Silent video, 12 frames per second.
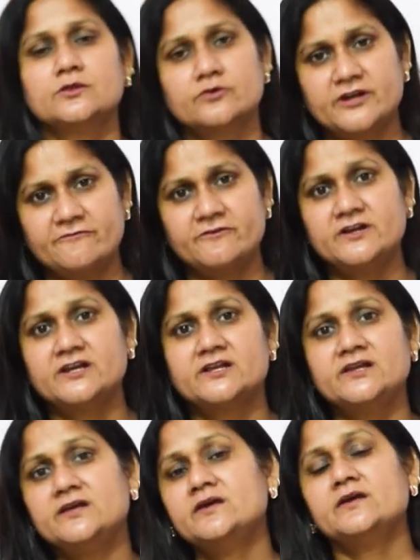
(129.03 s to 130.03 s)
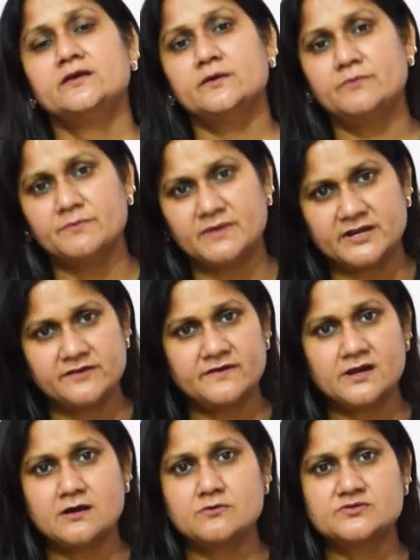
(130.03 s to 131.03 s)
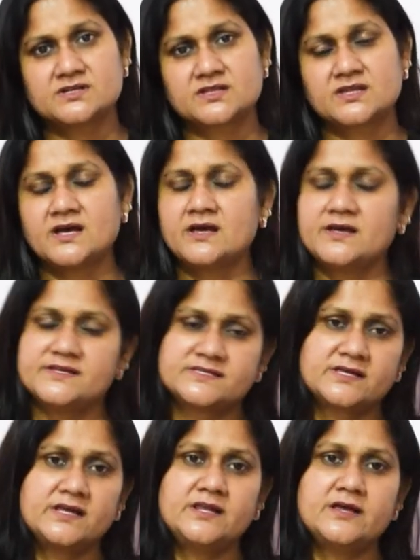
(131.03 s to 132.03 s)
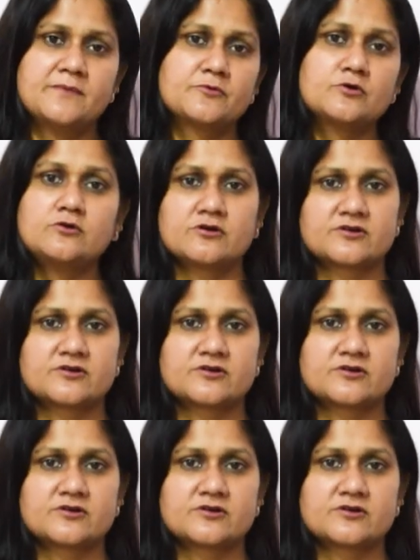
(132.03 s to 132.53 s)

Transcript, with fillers: तो डेफ़िनेटली ये बीमारी वाला हो सकता है इसके लिए आपको